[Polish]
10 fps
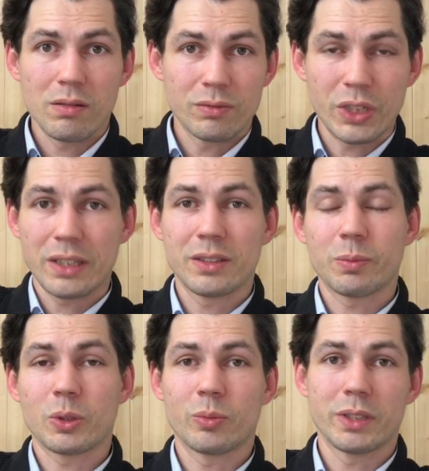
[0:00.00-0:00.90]
w żaden
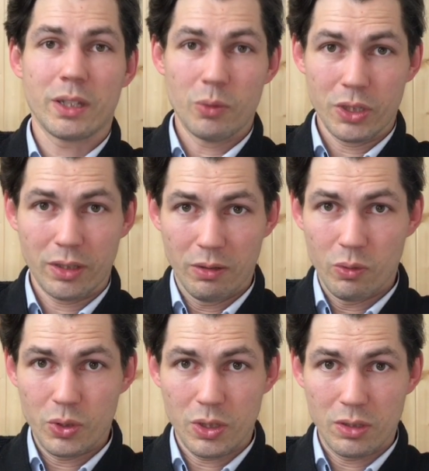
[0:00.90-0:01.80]
sposób nie dało się tego
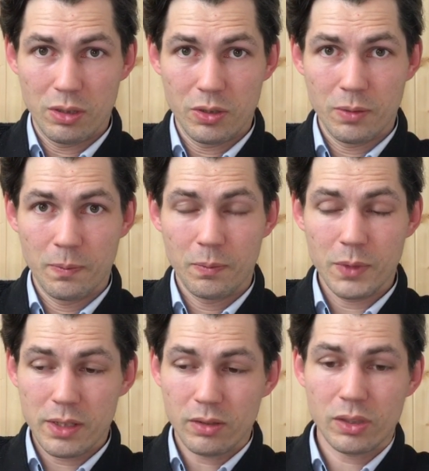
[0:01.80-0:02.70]
uściślić.
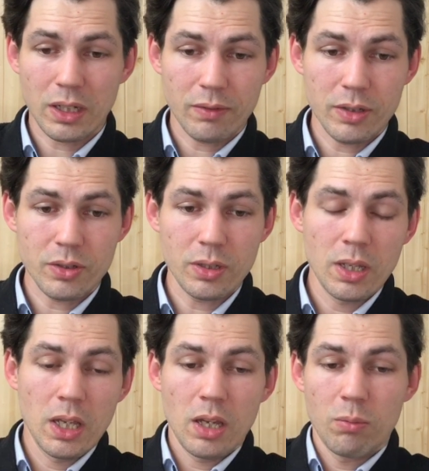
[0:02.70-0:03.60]
Jest od krawędzi,
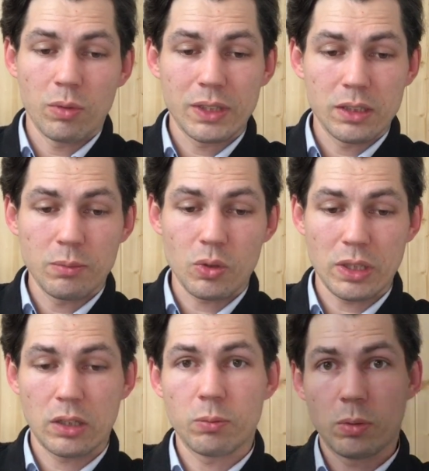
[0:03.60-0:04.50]
bo wtedy można to